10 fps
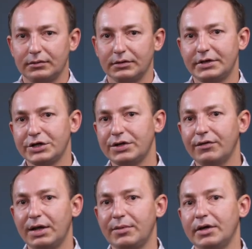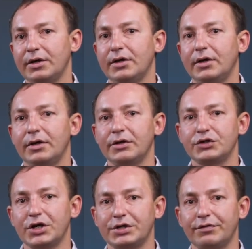В настоящее время
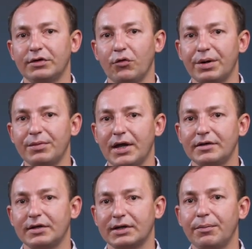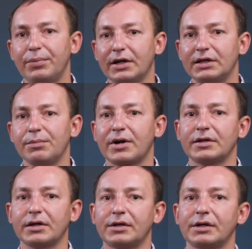чаще всего применяются комплектные
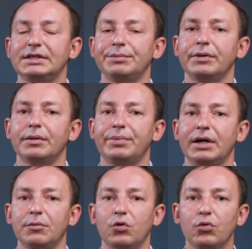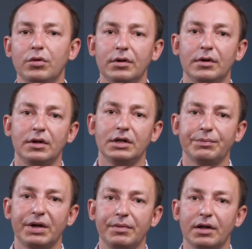протекторы типа ПМУ,
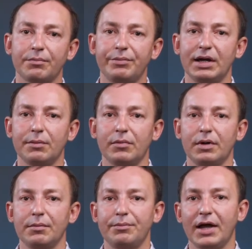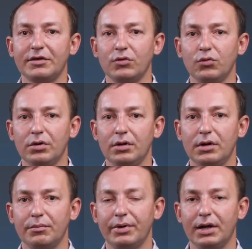например, ПМ5У,
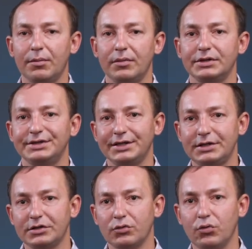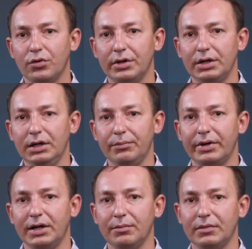ПМ10У и
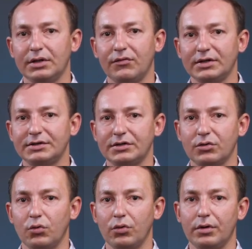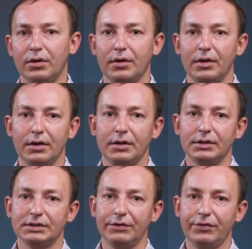ПМ20У.
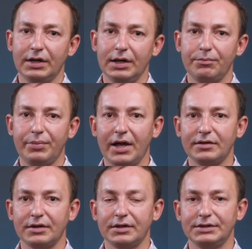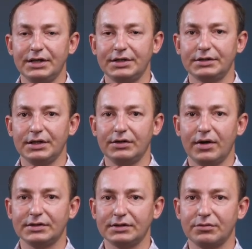Цифры 5, 10 и
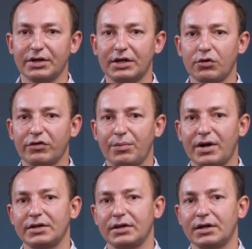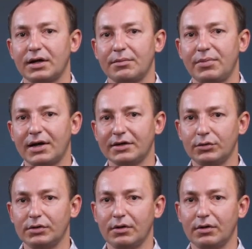20 в маркировке протектора показывают